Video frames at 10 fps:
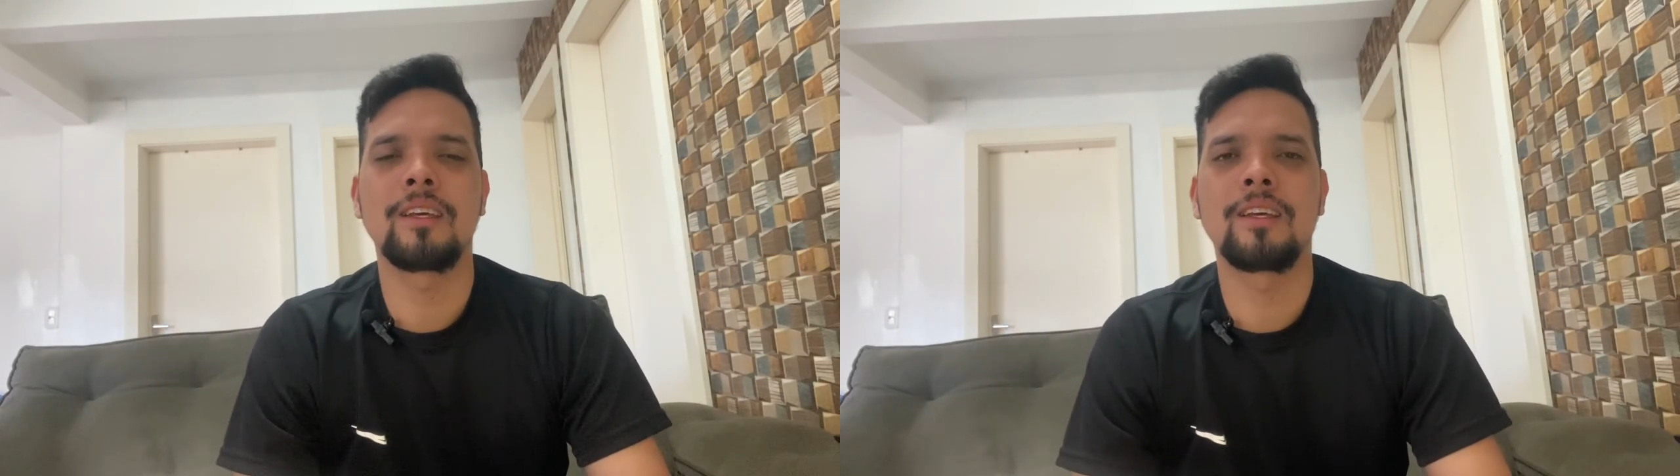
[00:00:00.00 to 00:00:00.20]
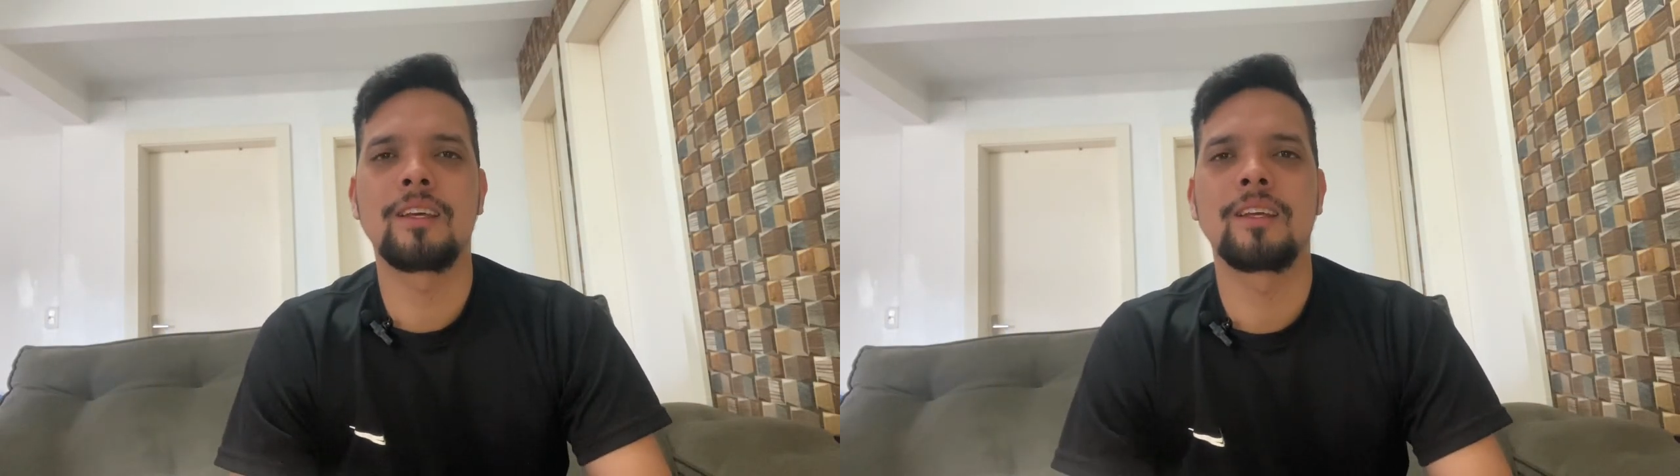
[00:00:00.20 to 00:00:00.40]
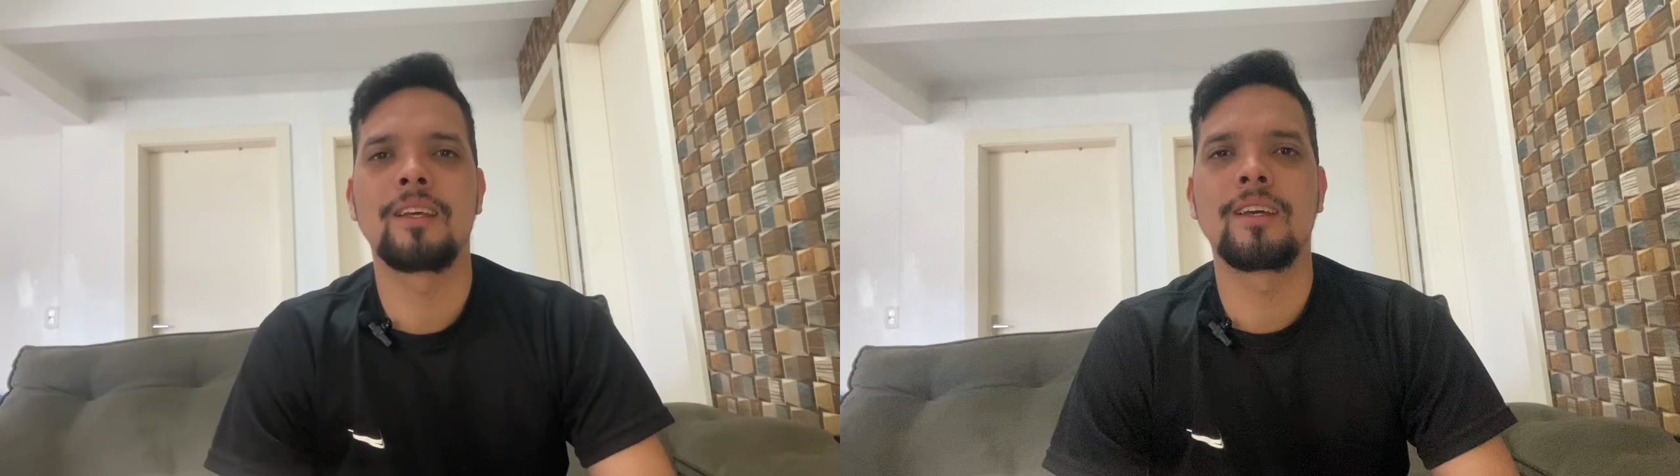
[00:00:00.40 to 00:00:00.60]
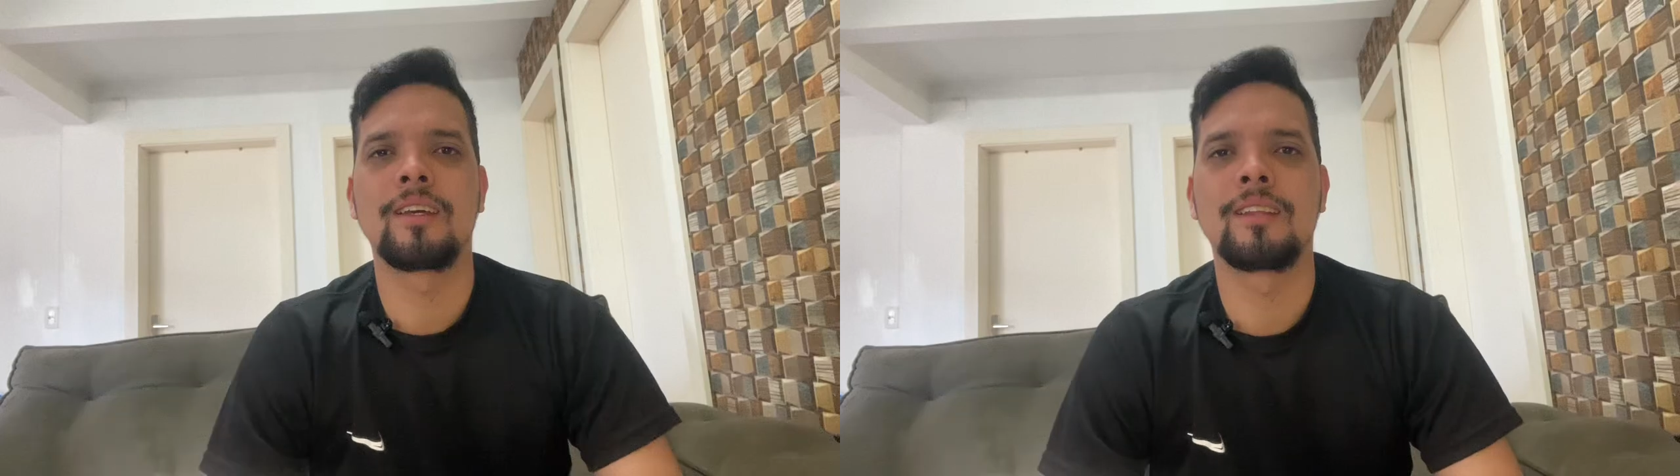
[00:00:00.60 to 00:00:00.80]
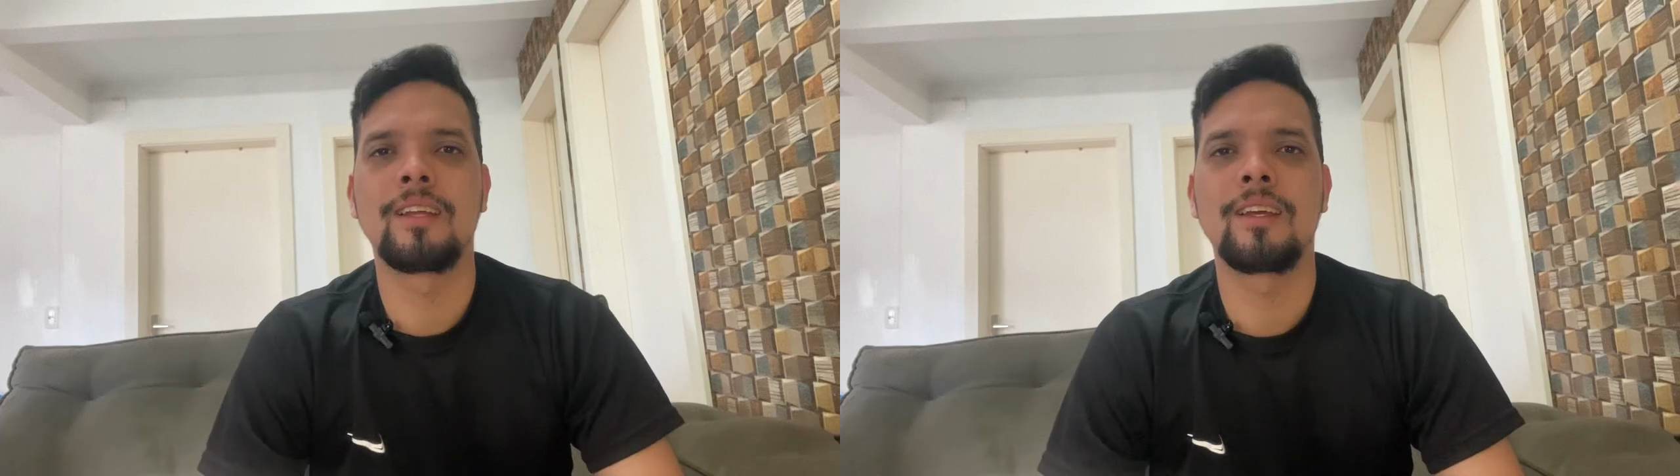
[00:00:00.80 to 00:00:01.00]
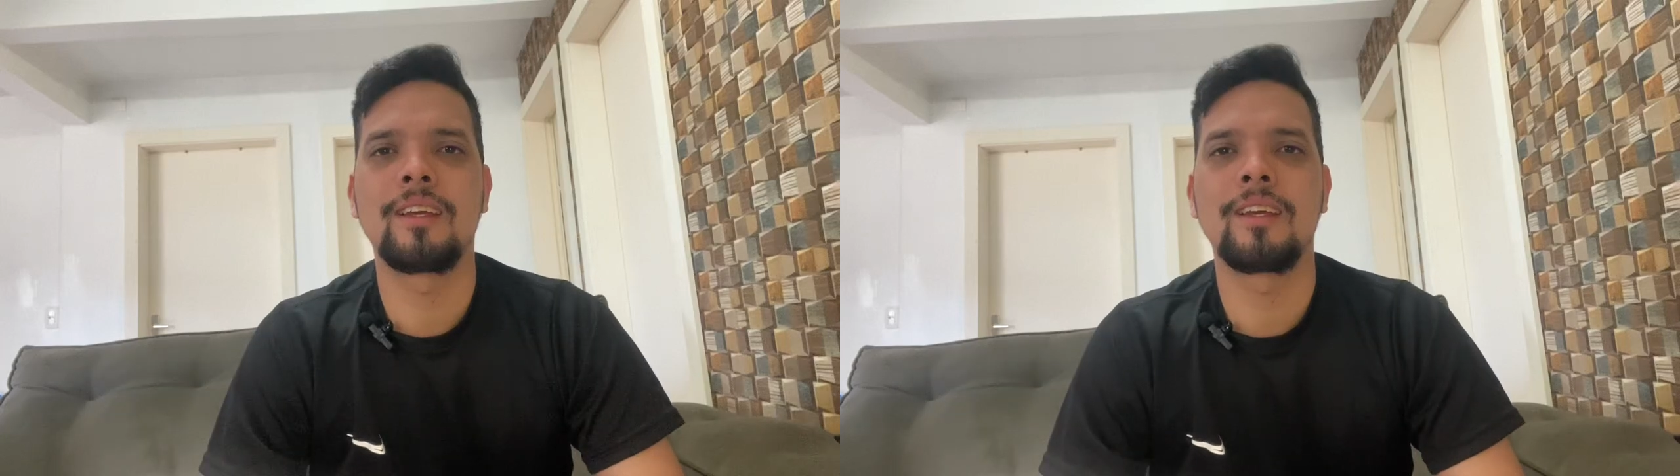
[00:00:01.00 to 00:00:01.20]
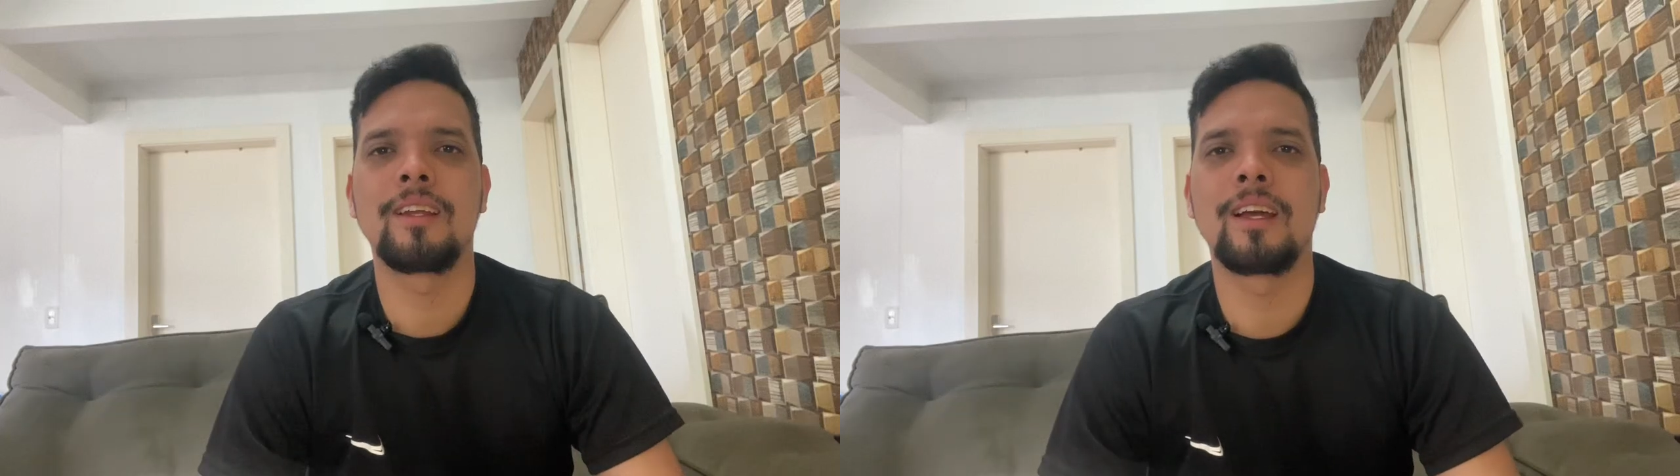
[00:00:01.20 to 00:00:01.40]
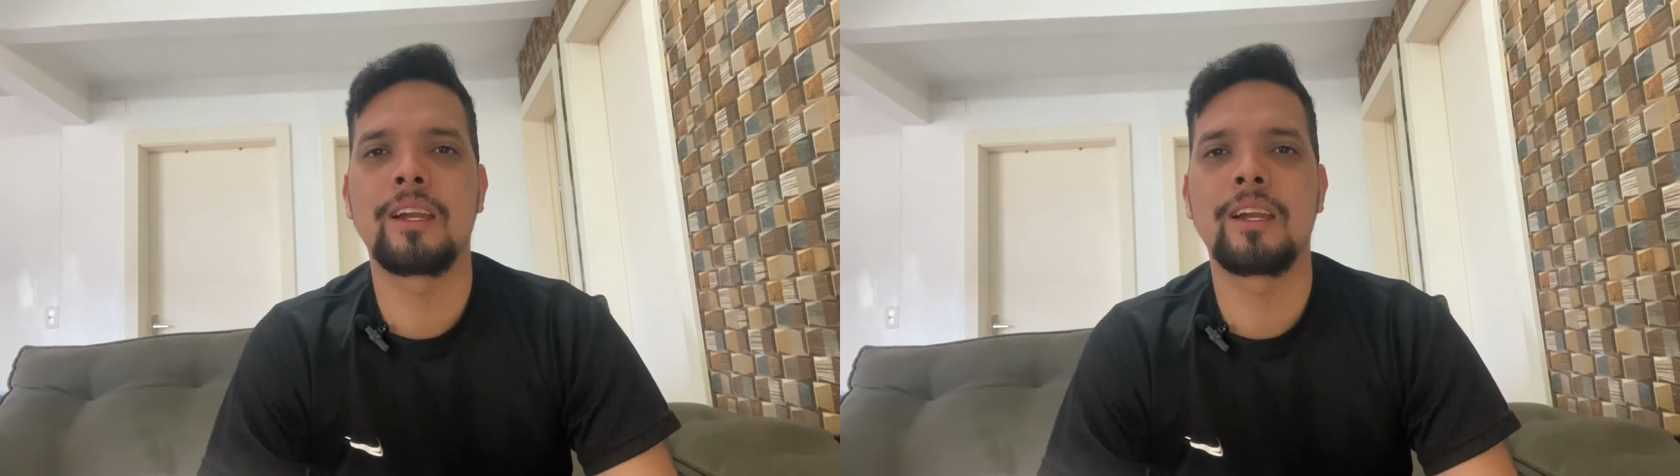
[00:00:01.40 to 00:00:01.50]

eh, de la